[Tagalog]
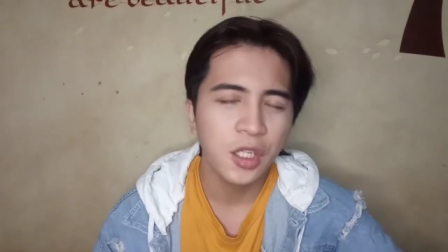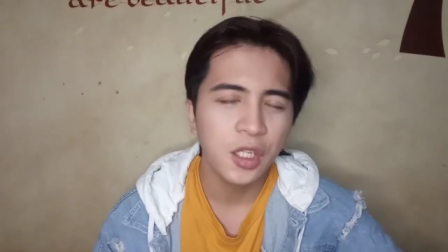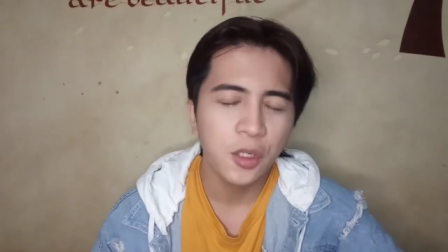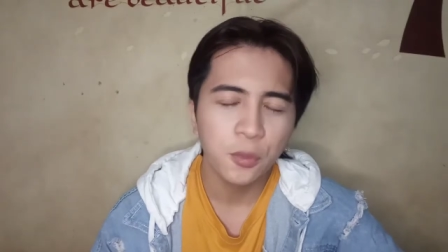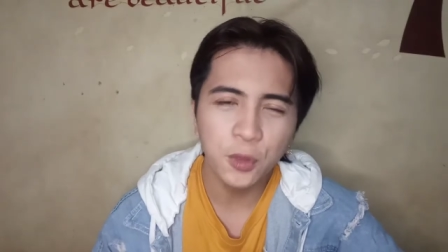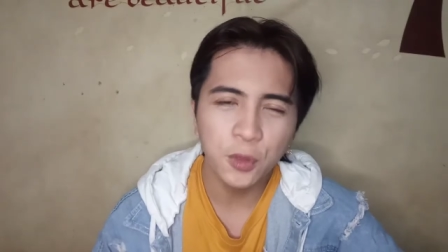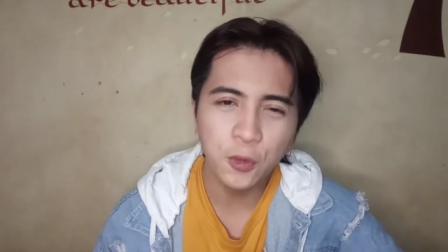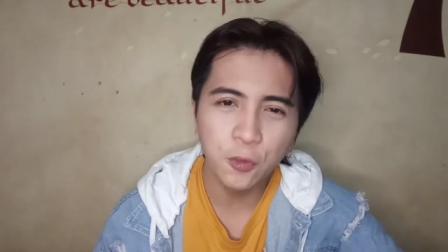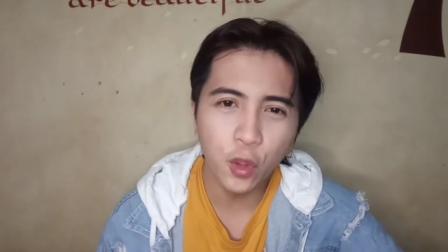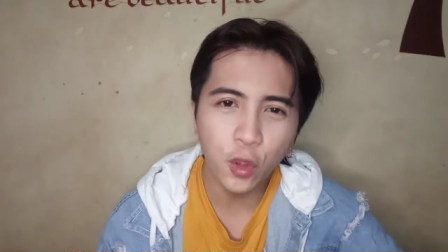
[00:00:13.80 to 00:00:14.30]

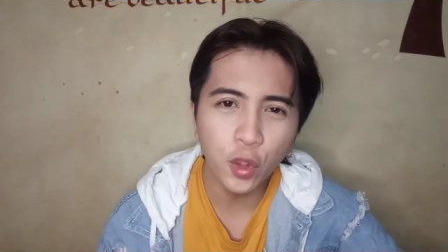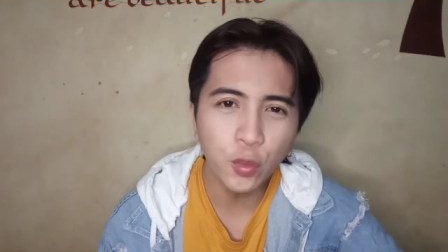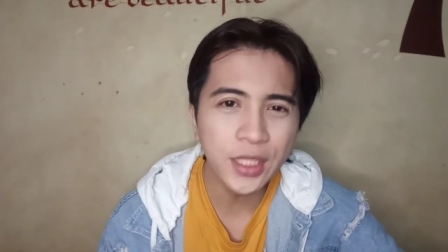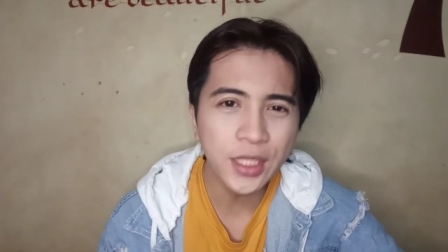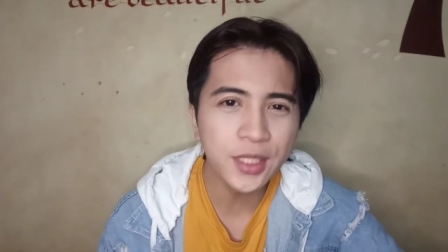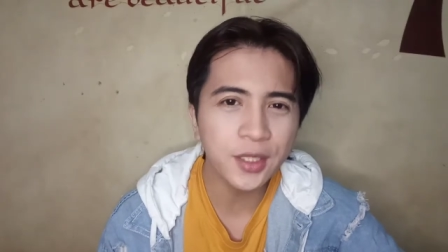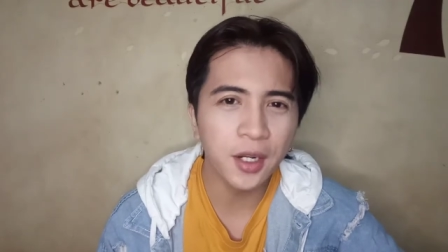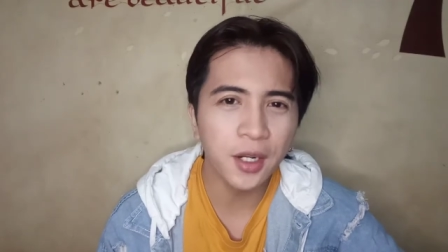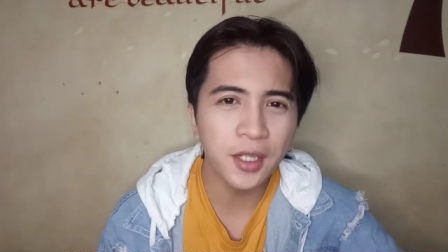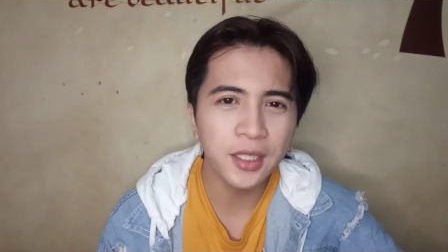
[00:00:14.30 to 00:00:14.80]
Before we
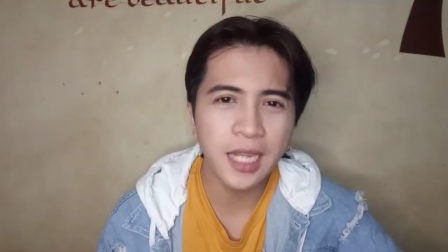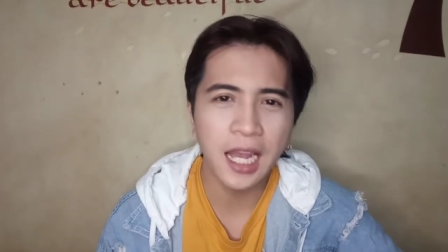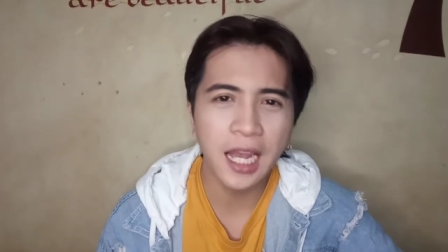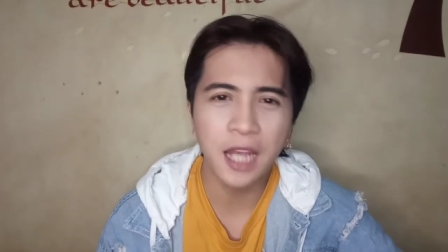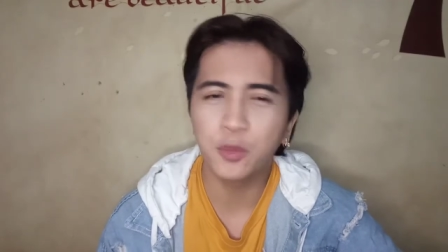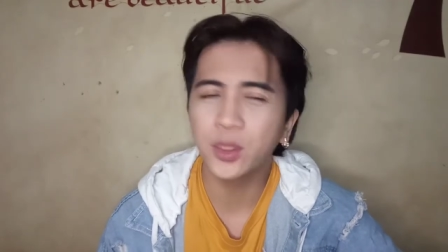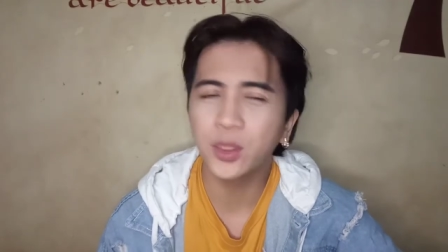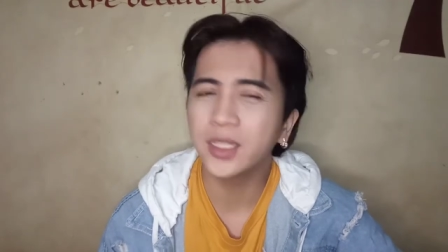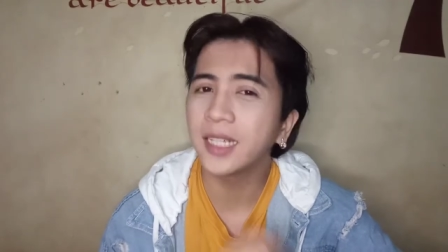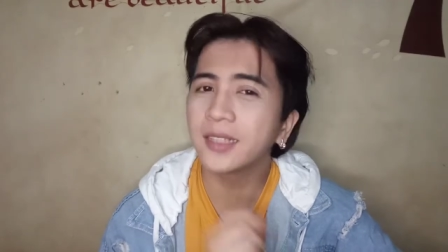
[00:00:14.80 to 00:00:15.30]
start,
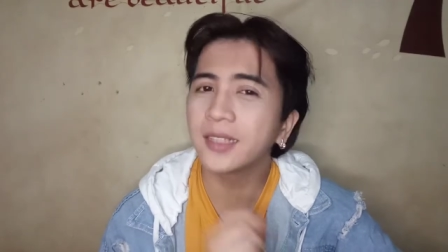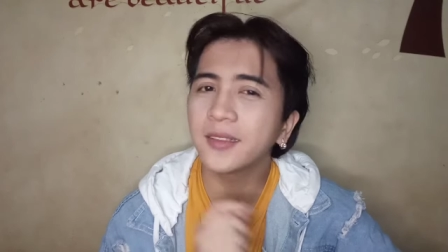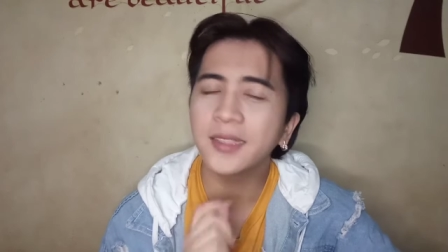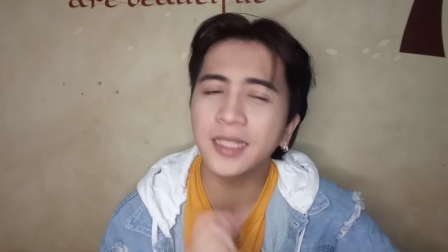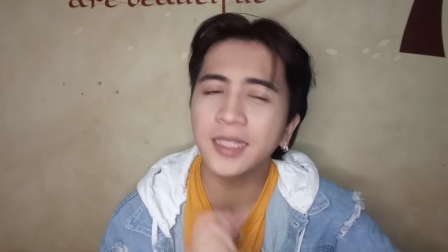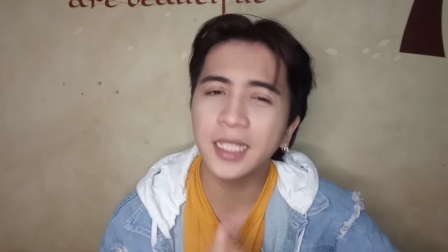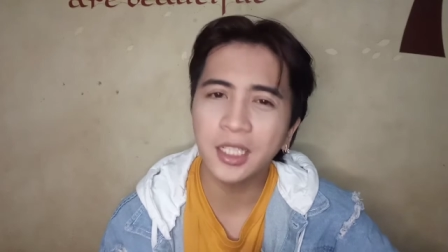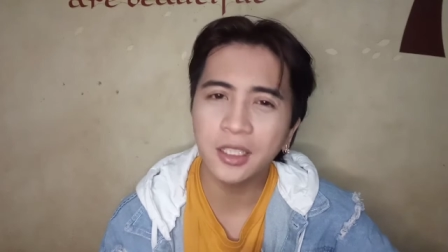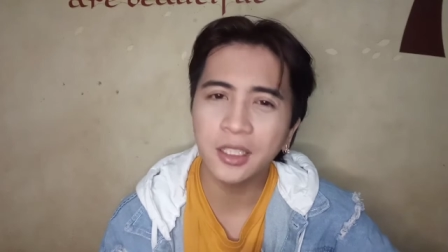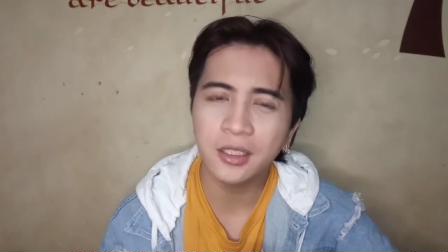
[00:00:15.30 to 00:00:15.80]
I would like to
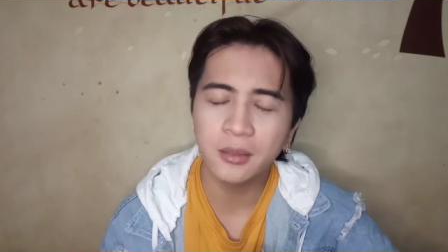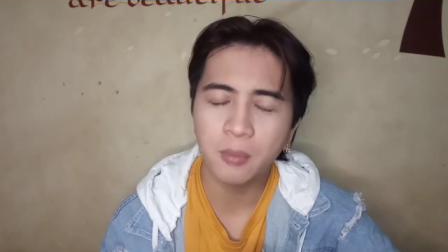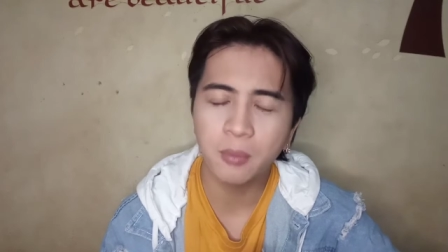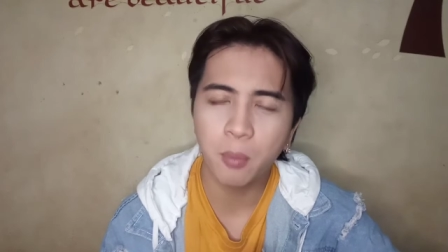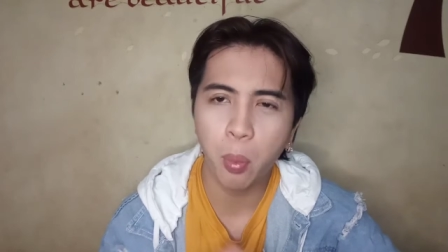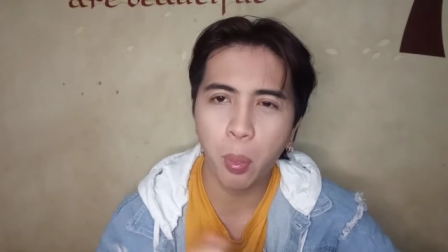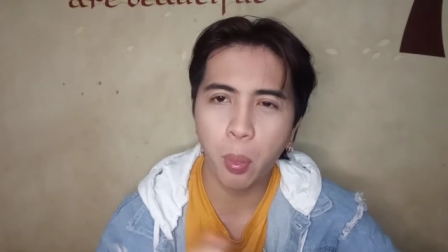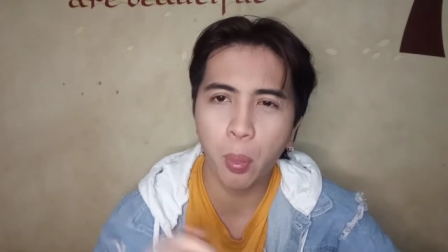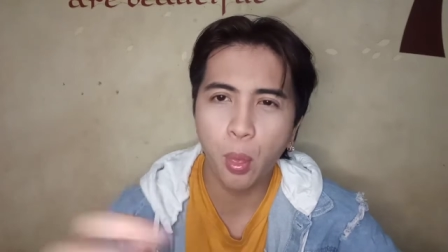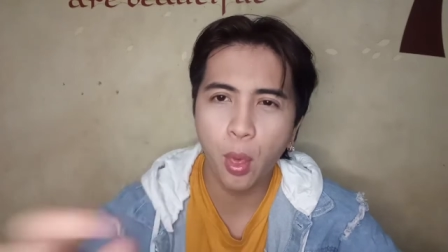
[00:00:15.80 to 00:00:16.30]
thank...
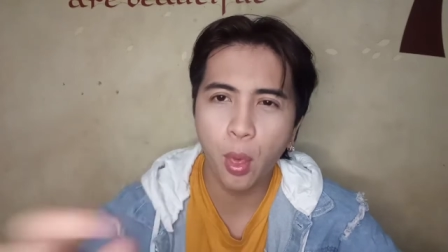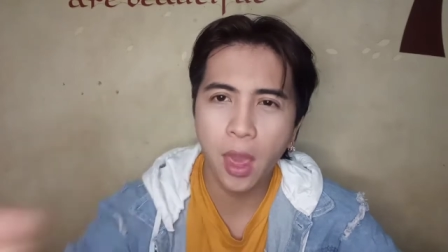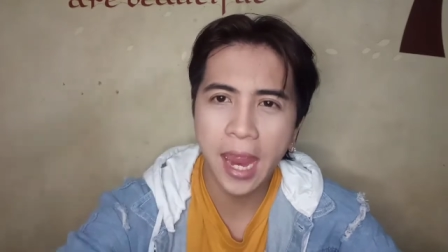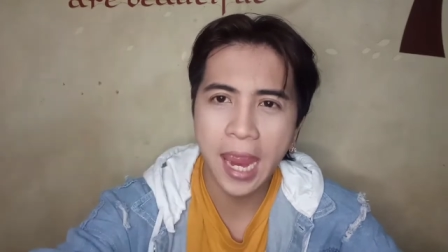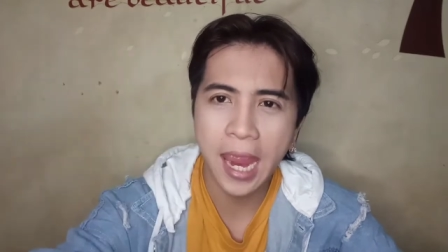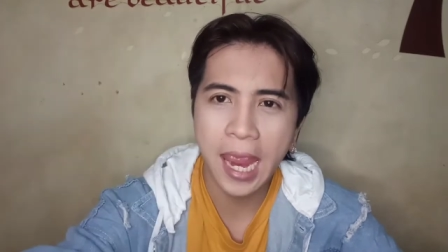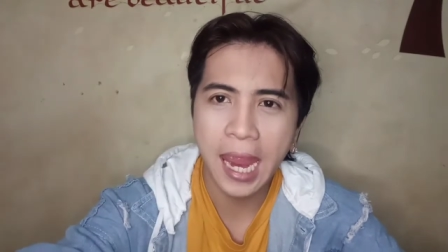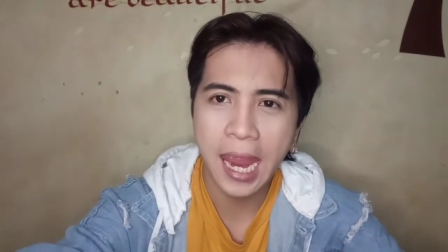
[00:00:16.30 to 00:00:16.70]
Bleh.